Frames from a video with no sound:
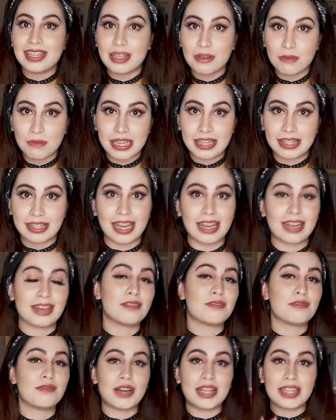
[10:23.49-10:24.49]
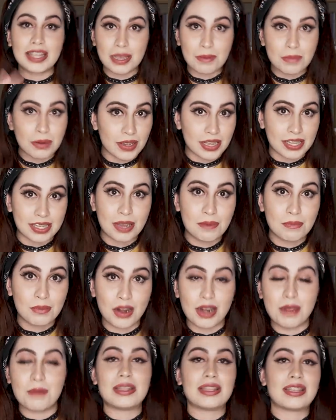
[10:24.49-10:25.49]
De vuelta, falta de privacidad
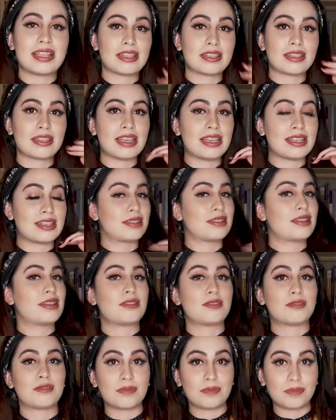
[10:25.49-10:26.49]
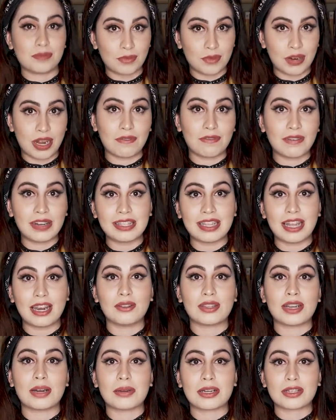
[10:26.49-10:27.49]
probablemente es, una falta a
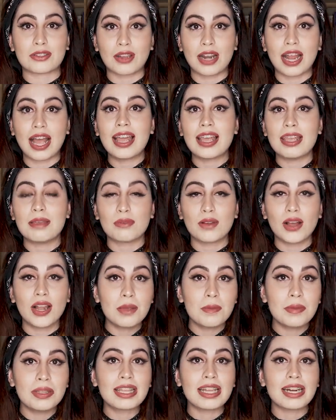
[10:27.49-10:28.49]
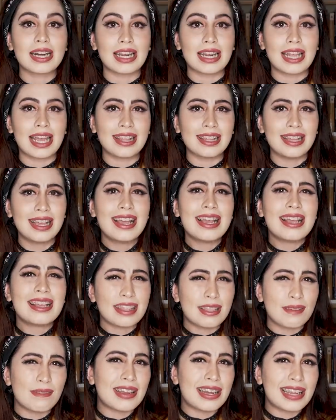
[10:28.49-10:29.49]
la otra persona y probablemente en realidad
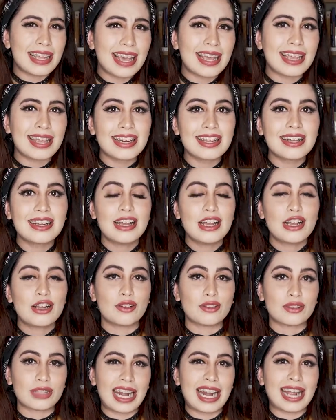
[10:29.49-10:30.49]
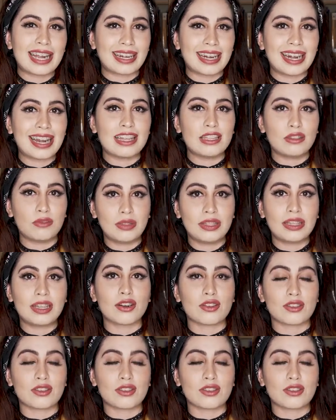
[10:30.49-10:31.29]
debería ir contra las reglas de Twitter.